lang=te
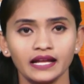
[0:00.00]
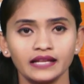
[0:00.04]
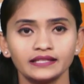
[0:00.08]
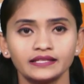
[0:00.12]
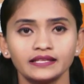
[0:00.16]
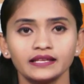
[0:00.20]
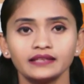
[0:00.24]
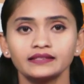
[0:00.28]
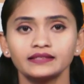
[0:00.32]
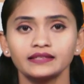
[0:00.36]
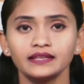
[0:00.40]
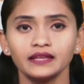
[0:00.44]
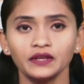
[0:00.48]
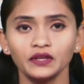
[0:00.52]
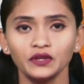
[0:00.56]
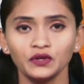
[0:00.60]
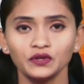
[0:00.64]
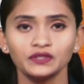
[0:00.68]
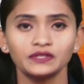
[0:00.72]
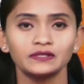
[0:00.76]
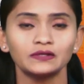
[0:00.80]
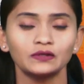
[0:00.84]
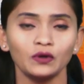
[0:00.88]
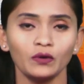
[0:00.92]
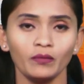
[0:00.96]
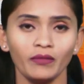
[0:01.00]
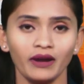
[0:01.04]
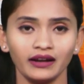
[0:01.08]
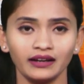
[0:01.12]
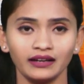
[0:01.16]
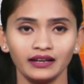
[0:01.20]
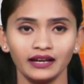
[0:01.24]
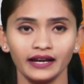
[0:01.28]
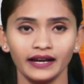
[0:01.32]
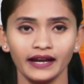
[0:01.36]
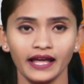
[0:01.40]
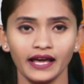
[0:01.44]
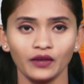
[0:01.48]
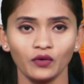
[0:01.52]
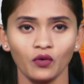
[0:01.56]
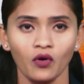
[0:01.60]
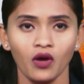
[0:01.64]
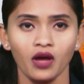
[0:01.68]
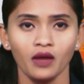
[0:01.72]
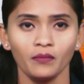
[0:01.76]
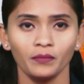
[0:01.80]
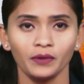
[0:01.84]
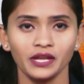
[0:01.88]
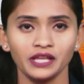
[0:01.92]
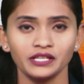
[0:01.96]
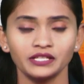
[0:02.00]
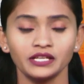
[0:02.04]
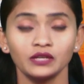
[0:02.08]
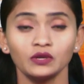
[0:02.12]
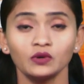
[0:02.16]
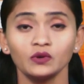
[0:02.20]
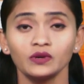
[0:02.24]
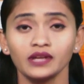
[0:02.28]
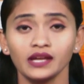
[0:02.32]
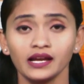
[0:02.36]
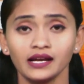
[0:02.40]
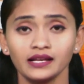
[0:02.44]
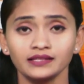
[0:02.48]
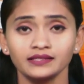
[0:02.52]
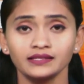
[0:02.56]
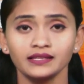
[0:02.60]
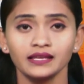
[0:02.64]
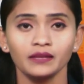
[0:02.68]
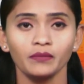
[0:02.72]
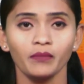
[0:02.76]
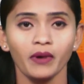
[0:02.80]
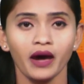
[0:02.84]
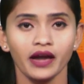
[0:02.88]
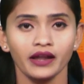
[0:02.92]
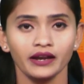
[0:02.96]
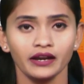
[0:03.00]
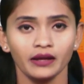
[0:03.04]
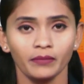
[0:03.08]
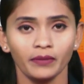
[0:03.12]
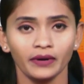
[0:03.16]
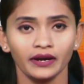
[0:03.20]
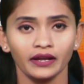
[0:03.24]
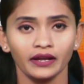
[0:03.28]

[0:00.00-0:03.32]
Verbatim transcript: ఎస్ఎస్సీ న్యూస్ తో మాట్లాడారు ప్రజలు క్యాన్సర్ బారిన